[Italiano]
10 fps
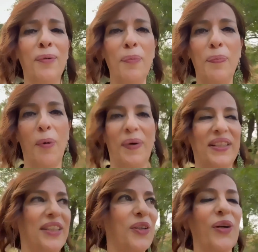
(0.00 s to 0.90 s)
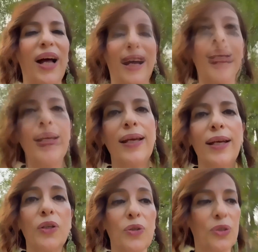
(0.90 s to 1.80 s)
un po' particolare.
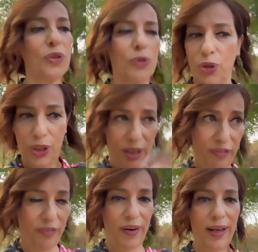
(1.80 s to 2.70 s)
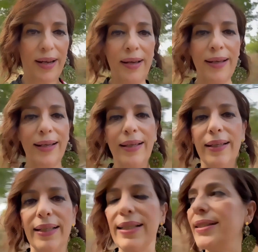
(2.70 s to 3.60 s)
Non sono riuscita a fare
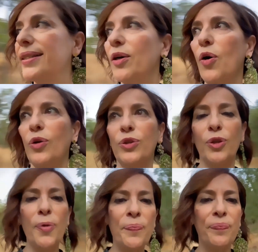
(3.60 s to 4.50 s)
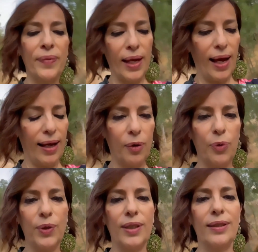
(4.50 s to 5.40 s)
il secondo e
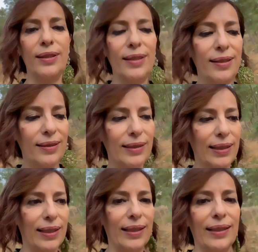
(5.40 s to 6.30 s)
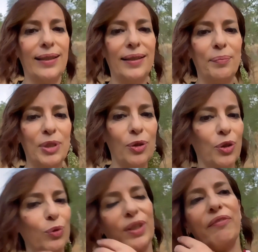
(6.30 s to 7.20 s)
quindi eh, mi sono
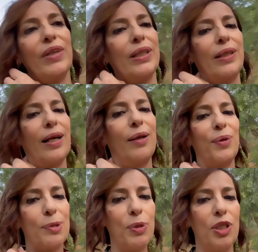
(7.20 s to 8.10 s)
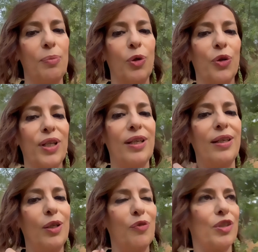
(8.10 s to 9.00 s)
dovuta inventare specie di
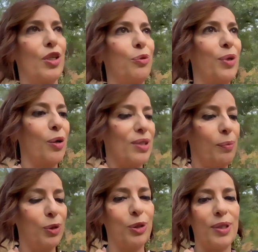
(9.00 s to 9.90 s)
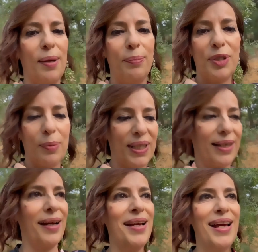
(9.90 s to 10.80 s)
monorecchino facendo una cosa molto semplice
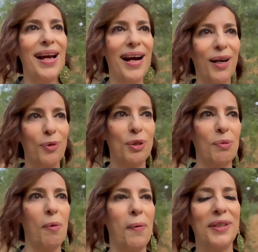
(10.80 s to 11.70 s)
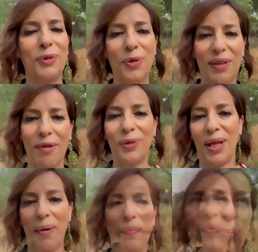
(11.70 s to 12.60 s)
perché all'ultimo momento non avevo
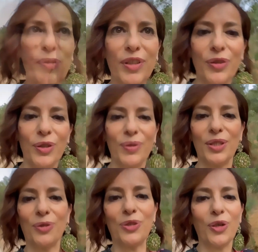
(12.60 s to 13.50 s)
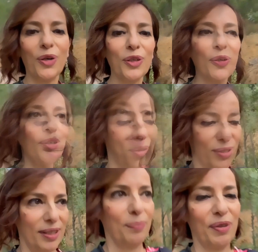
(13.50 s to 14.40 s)
tempo Approfitto di questo giorno
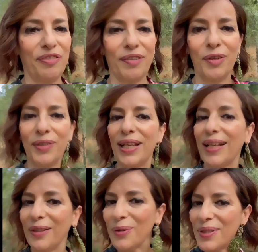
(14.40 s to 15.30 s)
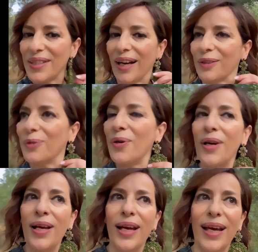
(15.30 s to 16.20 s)
così per farvelo vedere indossato
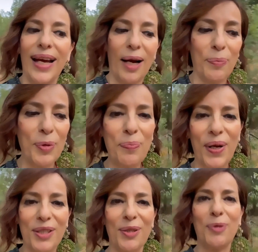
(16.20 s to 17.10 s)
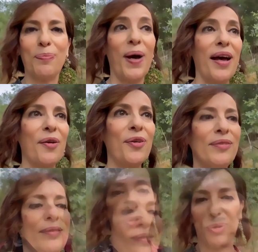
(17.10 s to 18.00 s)
e al più presto spero,
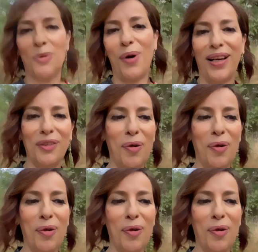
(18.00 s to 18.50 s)
non so quando